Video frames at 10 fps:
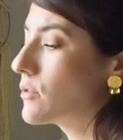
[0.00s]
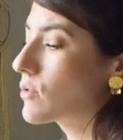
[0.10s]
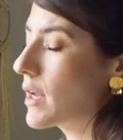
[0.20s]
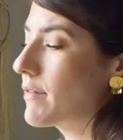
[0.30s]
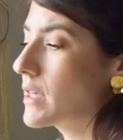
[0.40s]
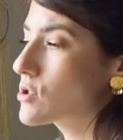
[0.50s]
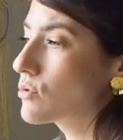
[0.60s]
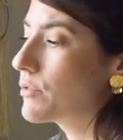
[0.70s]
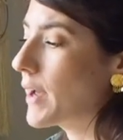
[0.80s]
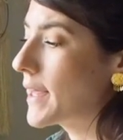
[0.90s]
donc la
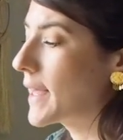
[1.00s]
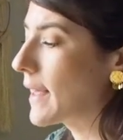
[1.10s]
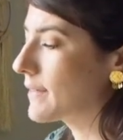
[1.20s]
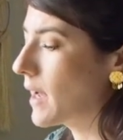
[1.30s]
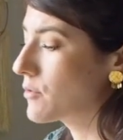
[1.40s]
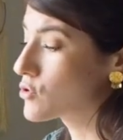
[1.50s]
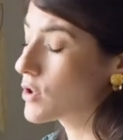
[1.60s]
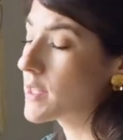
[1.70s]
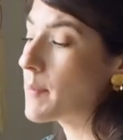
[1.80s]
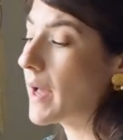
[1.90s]
version variegata. Je
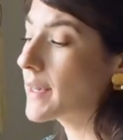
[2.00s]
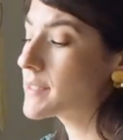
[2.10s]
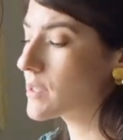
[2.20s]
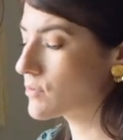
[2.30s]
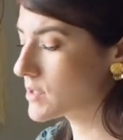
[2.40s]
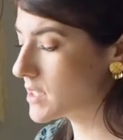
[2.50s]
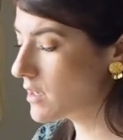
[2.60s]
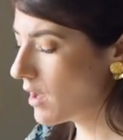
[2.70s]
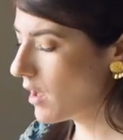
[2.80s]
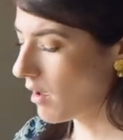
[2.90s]
vous en ai parlé, ça
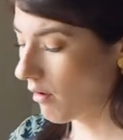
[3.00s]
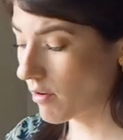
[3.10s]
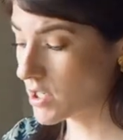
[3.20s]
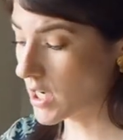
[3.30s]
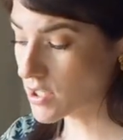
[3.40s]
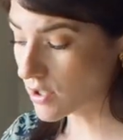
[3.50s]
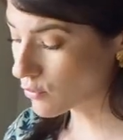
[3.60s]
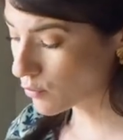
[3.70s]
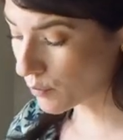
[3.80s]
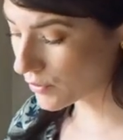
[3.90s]
aussi. je l'ai
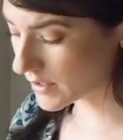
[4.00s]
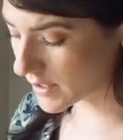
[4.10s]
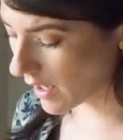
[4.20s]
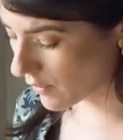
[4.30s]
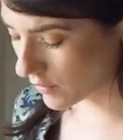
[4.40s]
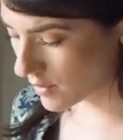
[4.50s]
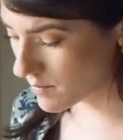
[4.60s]
acheté tout petit, un an et